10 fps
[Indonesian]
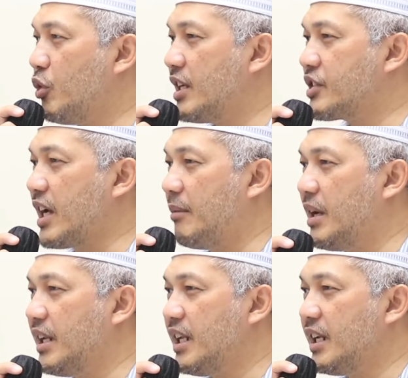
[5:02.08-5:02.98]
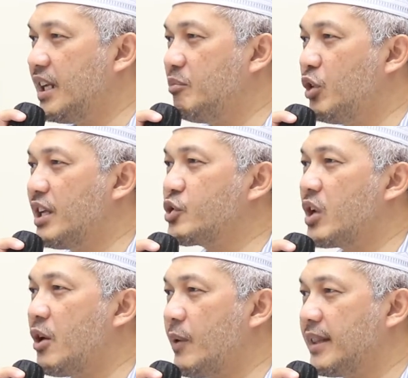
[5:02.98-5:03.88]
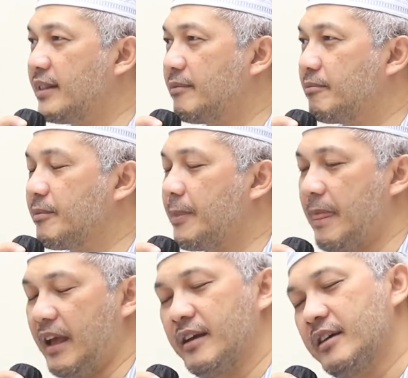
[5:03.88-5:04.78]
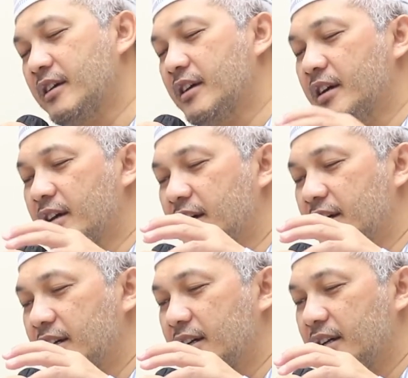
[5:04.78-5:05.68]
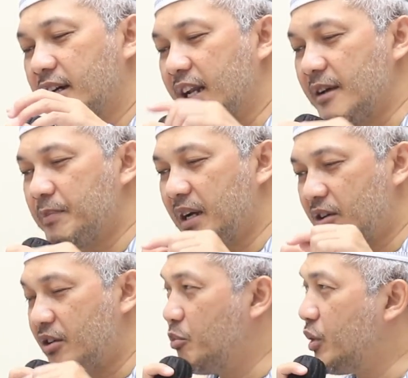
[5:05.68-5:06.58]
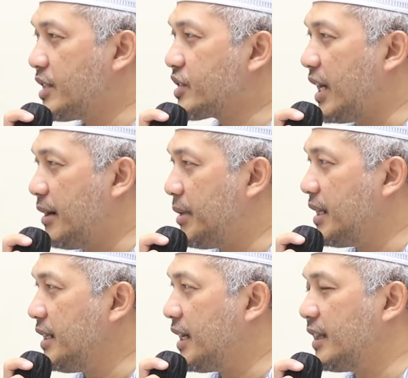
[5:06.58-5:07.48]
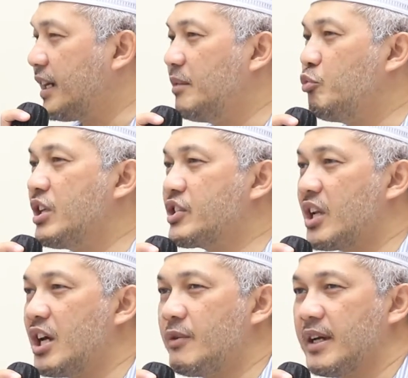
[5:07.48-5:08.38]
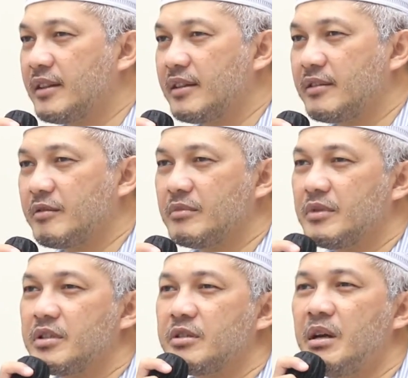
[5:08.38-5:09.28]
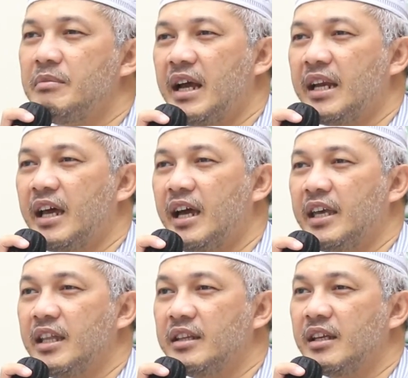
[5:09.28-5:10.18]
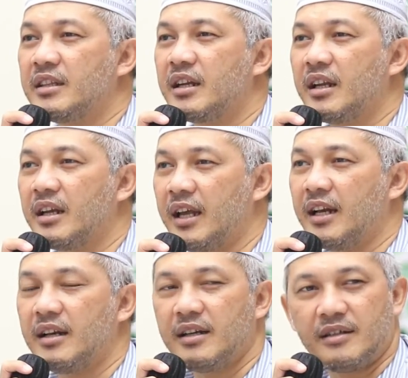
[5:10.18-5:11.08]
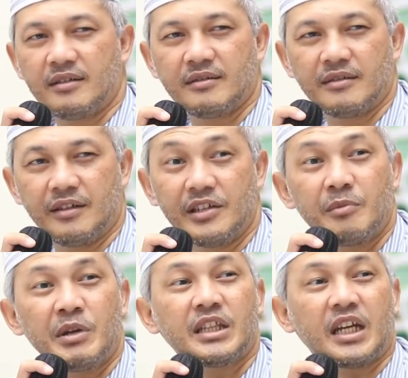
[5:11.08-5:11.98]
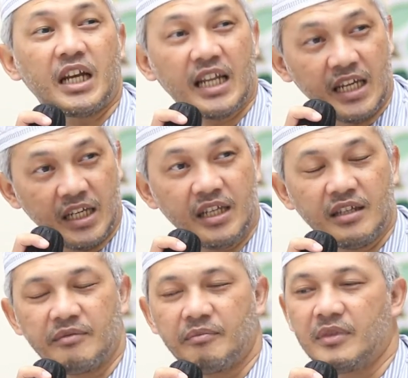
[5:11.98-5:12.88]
bulan Sya'ban ini adalah bulan solawat. Nah, kenapa kok bulan Sya'ban dikatakan bulan solawat? Sebab ada ayat yang terkenal, ini sebilang terkenal ini,